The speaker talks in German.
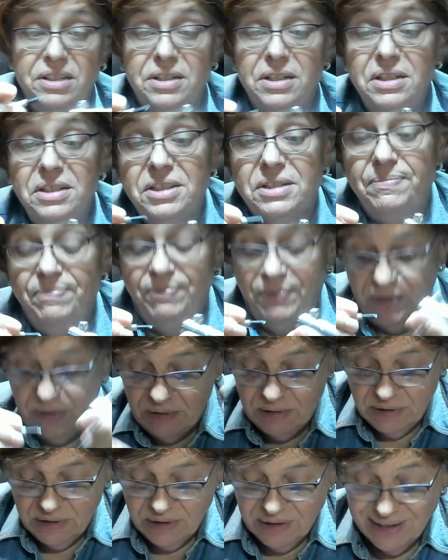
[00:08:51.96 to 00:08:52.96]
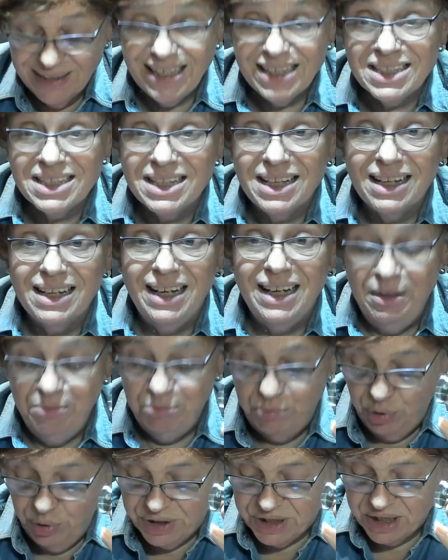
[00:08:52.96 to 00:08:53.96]
ist, dass da kein
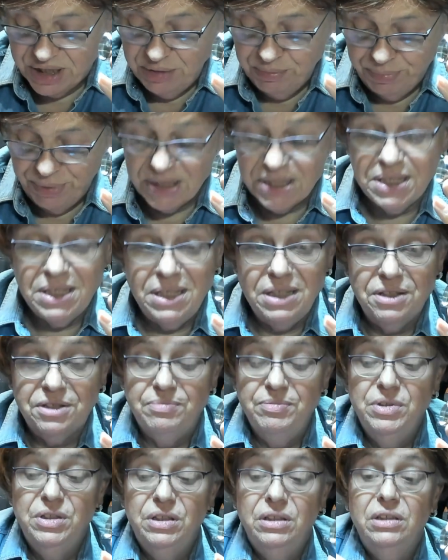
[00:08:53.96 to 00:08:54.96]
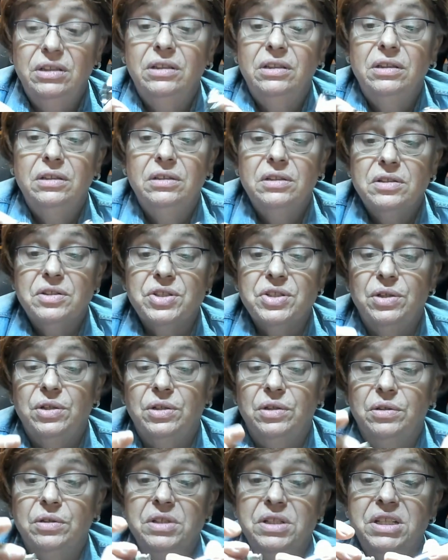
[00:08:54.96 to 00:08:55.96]
Blödsinn passiert. So,
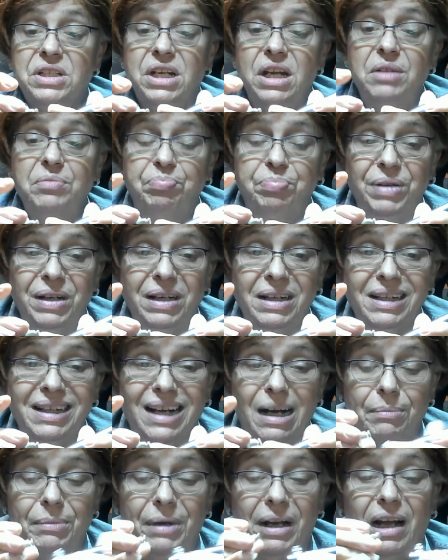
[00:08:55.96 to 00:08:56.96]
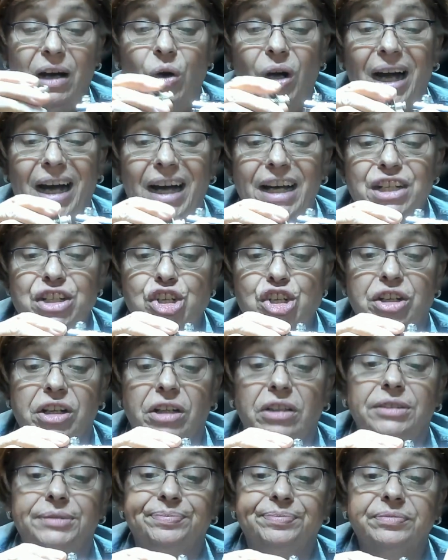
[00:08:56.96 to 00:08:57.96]
und den Pin kann man auch
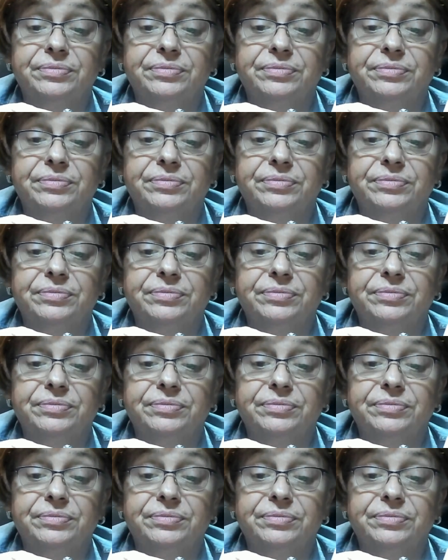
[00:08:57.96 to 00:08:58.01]
einstellen.